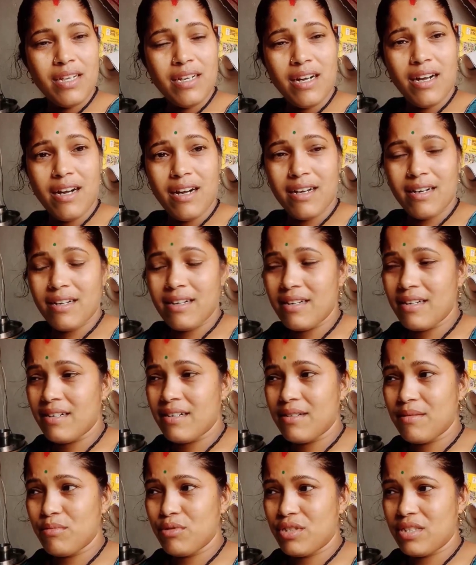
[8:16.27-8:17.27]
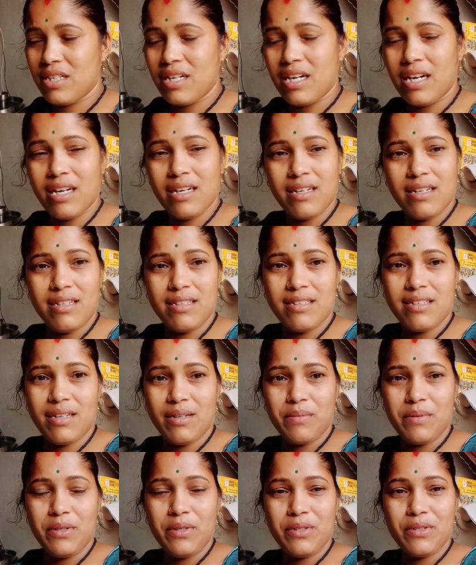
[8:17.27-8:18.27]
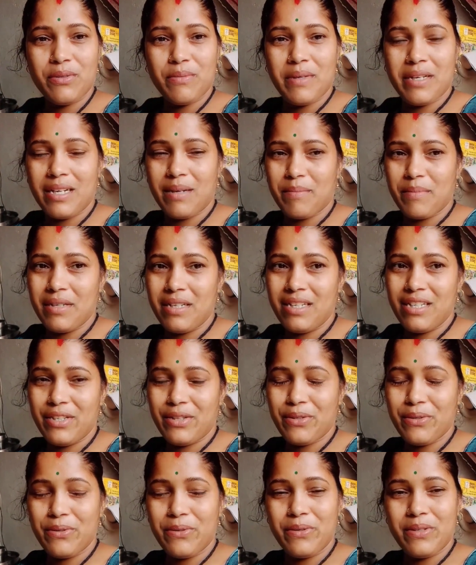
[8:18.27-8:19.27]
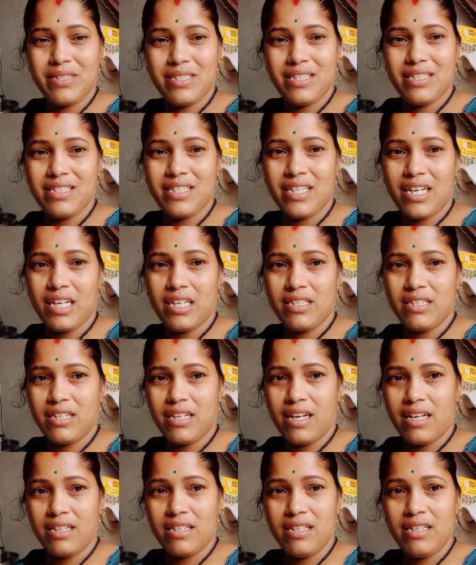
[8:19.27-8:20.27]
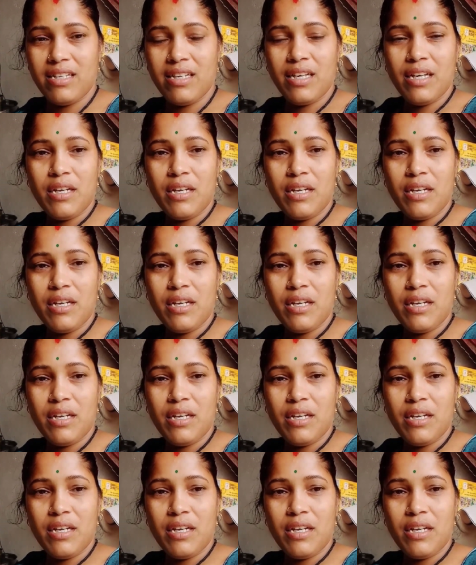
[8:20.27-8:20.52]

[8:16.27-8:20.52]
खाना मुझे खाना नहीं था अभी तो मैंने अपने लिए थोड़ी सी चाय चढ़ा दी